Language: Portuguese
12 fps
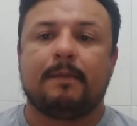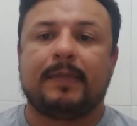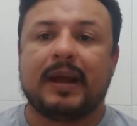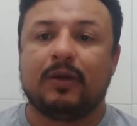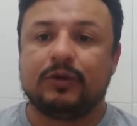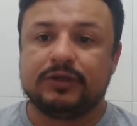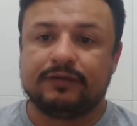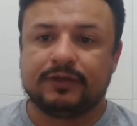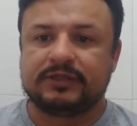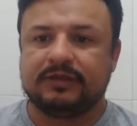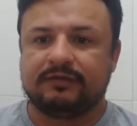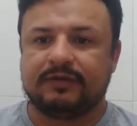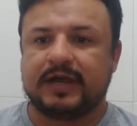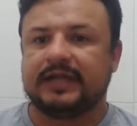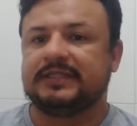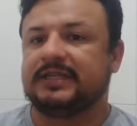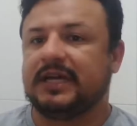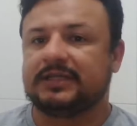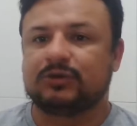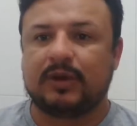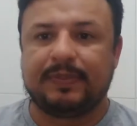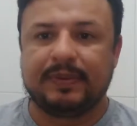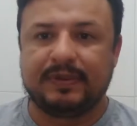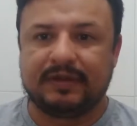para onde você vai, se é a
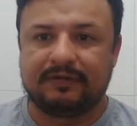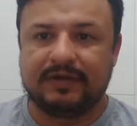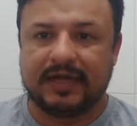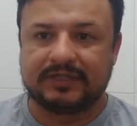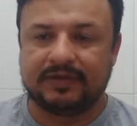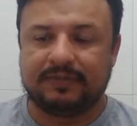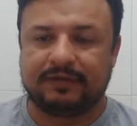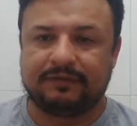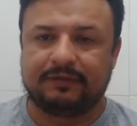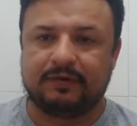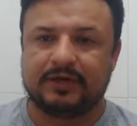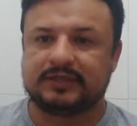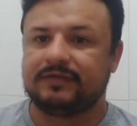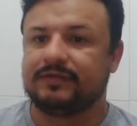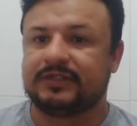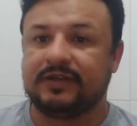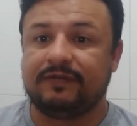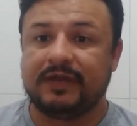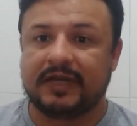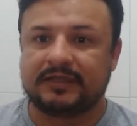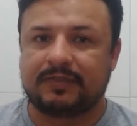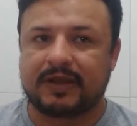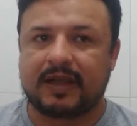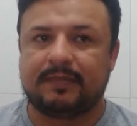sua primeira viagem para fora, se você
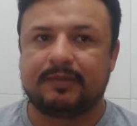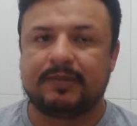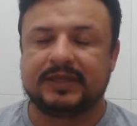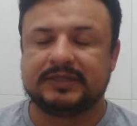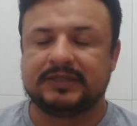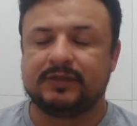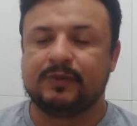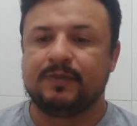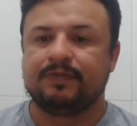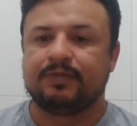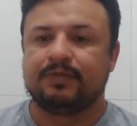viaja para cá para o Brasil,